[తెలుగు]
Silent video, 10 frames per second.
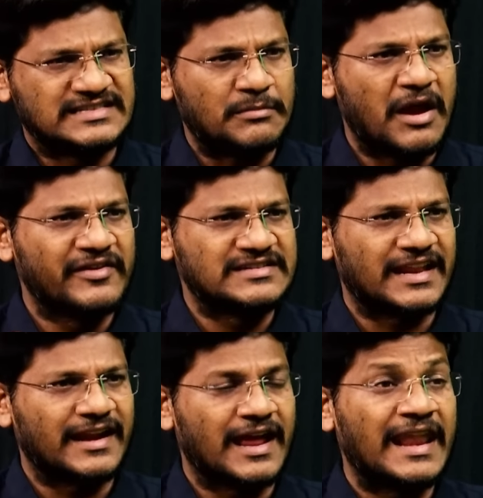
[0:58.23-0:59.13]

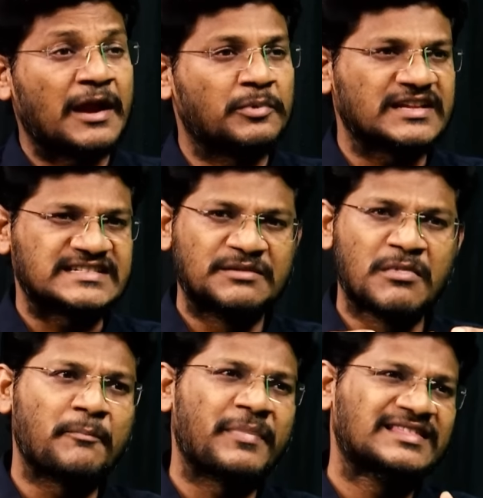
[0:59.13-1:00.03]
సమావేశాలైనా లేకపోతే
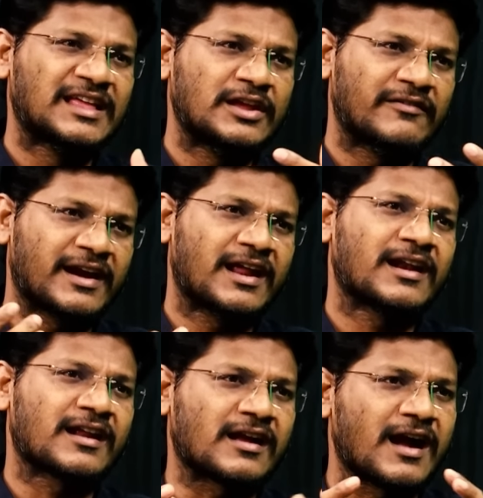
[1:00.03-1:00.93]
సినిమా పెద్దలు ఎవరైనా
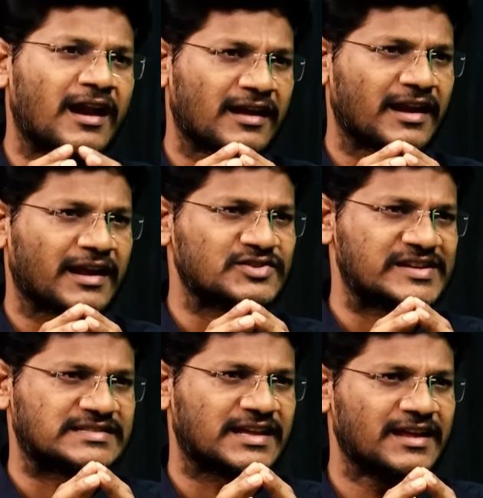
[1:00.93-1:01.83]
కనుక కాలం కనుక
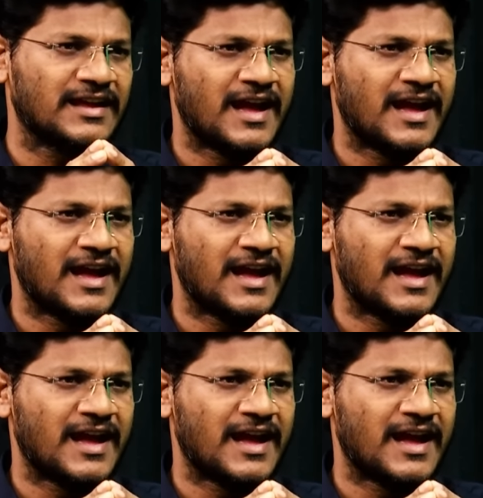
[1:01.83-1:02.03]
చేస్తే